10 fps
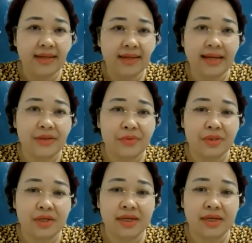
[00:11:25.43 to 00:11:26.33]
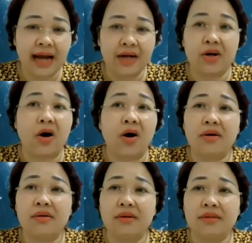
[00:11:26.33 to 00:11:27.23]
rất là nhiều người đã
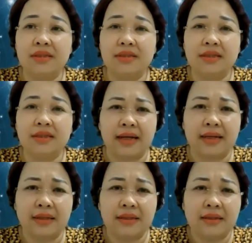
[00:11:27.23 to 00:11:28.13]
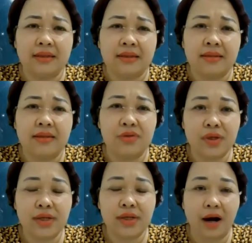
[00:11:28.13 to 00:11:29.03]
có được những cái tư
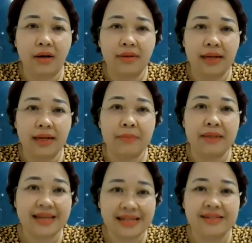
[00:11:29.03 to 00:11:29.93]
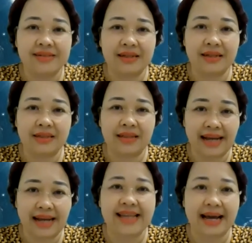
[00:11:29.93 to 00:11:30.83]
duy đó để mà xây dựng cái
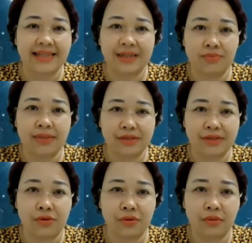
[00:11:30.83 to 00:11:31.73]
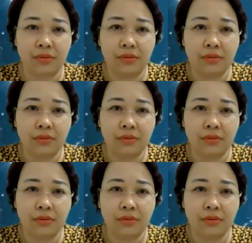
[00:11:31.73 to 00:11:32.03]
tài sản trên không gian số.